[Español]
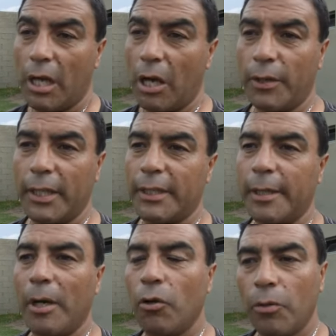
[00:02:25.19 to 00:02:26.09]
Ahora el
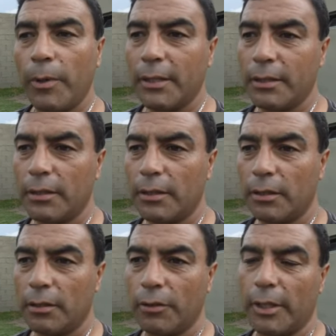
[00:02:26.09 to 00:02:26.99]
tema obras,
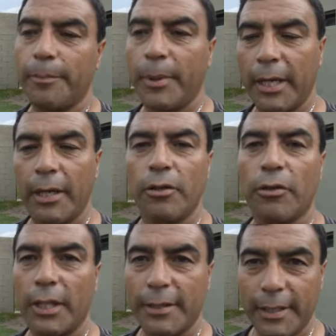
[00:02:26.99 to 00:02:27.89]
con el predio,
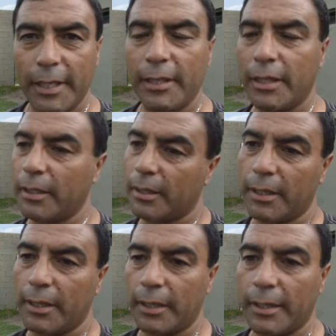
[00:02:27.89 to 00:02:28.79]
con la sede,
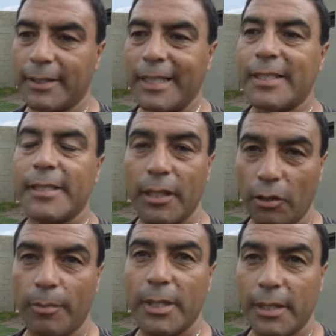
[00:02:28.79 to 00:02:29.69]
eh, está recién
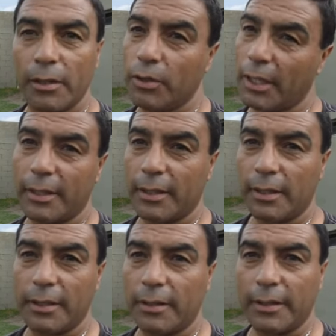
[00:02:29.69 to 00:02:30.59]
comenzando y hay
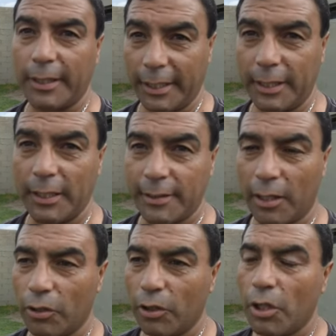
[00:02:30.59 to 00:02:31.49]
que cristalizar.
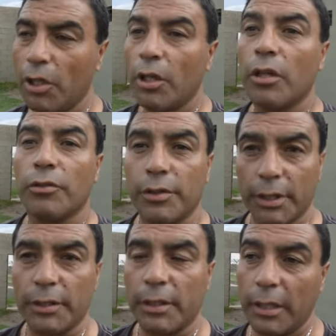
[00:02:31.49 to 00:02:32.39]
¿La campaña de socios?
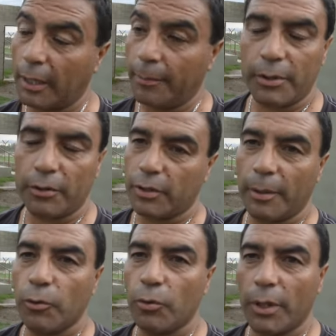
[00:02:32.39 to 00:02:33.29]
Sí, sí, la campaña de socios está
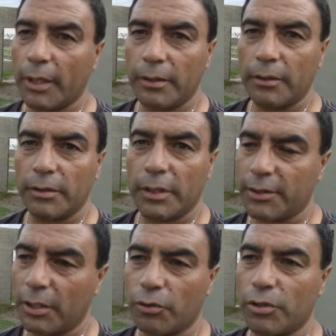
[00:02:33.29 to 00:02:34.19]
muy buena.
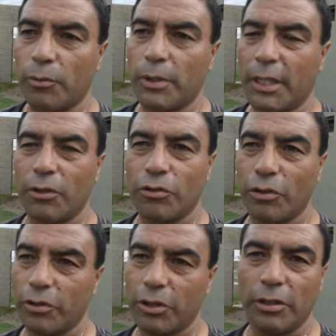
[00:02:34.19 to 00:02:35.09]
152
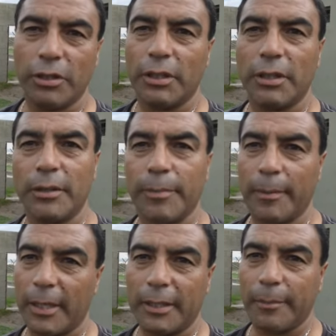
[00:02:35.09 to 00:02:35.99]
socios y
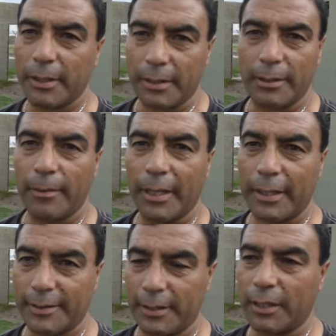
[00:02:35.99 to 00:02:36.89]
permanentemente se va
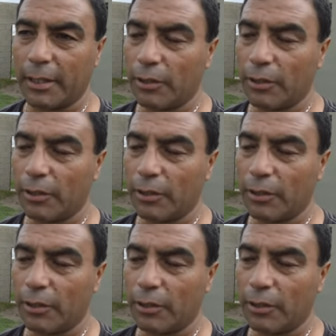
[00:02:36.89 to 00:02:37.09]
acrecentando.